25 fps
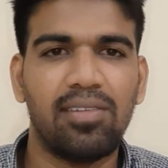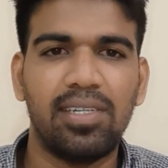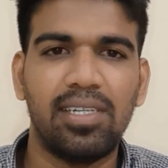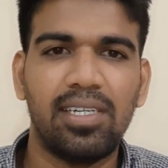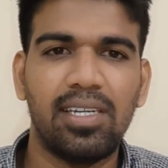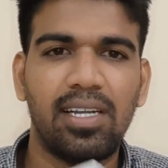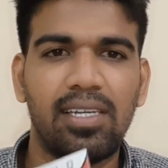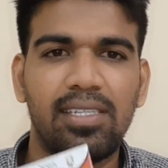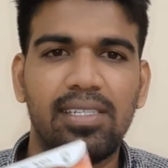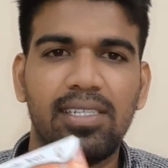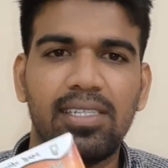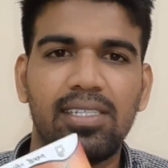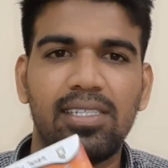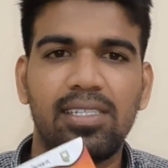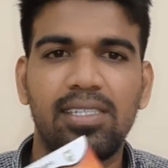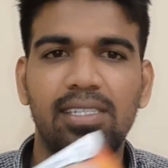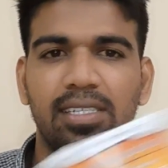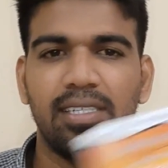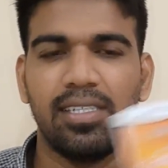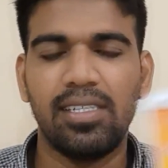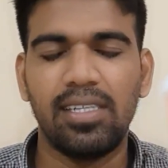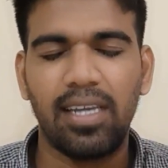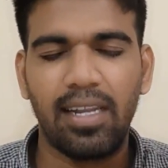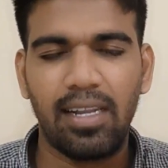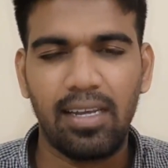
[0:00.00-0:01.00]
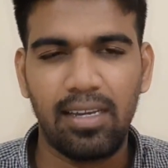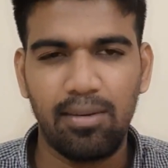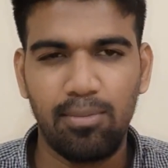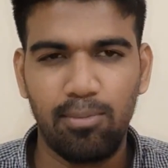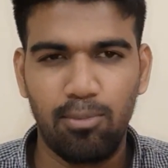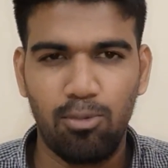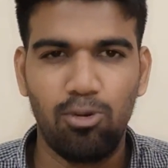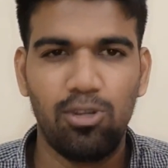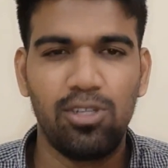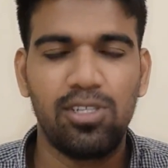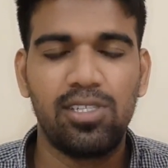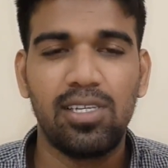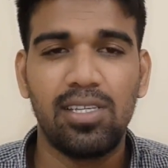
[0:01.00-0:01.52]
வந்துட்டு நான் ஜஸ்ட்டு எனக்கு
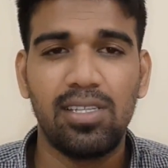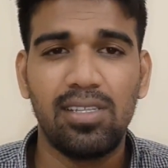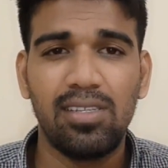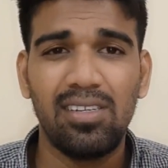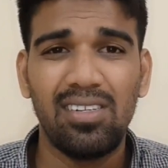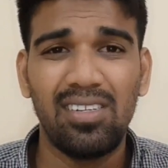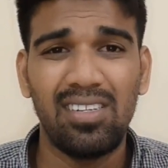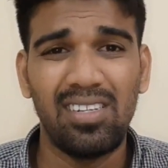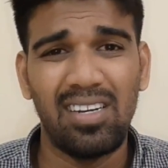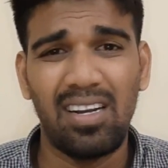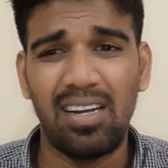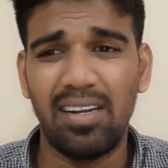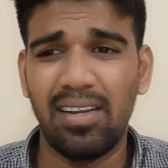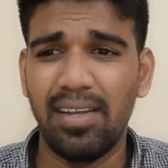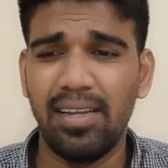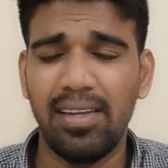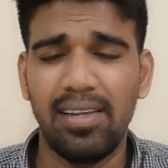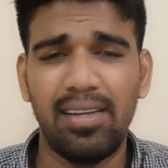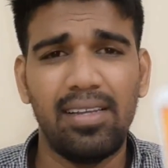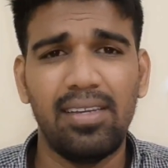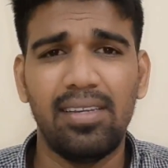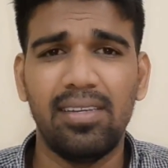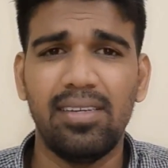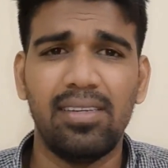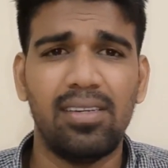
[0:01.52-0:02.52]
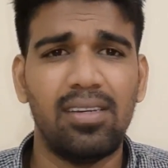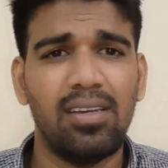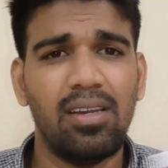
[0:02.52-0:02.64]
பிடிச்சதுன்ட்டு நான் டெய்லி